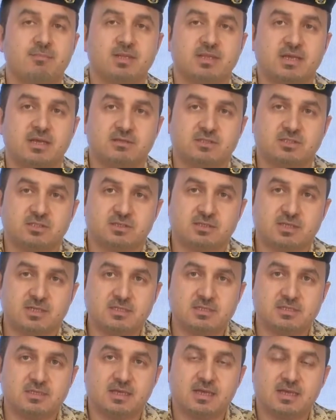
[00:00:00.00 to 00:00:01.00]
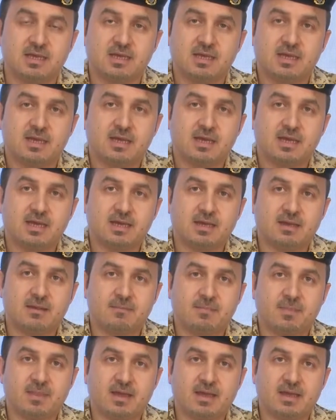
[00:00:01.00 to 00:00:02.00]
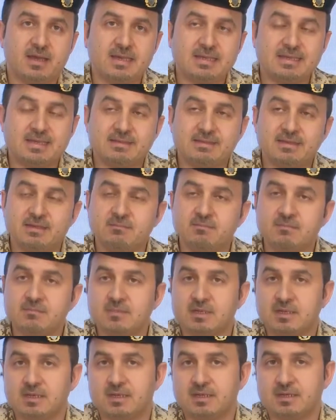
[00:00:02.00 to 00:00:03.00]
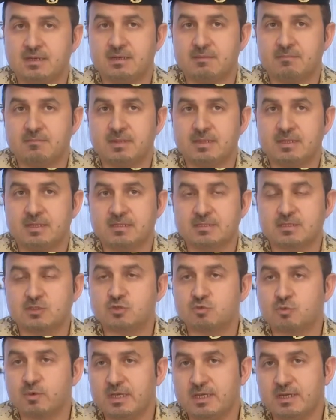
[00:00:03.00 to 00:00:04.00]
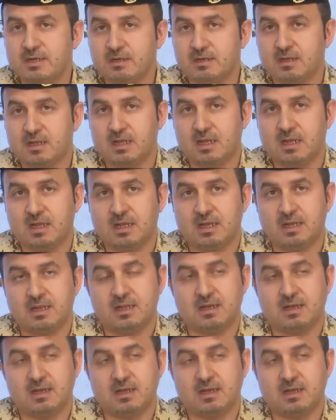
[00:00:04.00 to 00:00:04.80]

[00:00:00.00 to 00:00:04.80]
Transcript: তার উপরে নির্ভর করা হবে না তা শুধুমাত্র প্রাথমিক ধারণা অর্জন করা যাবে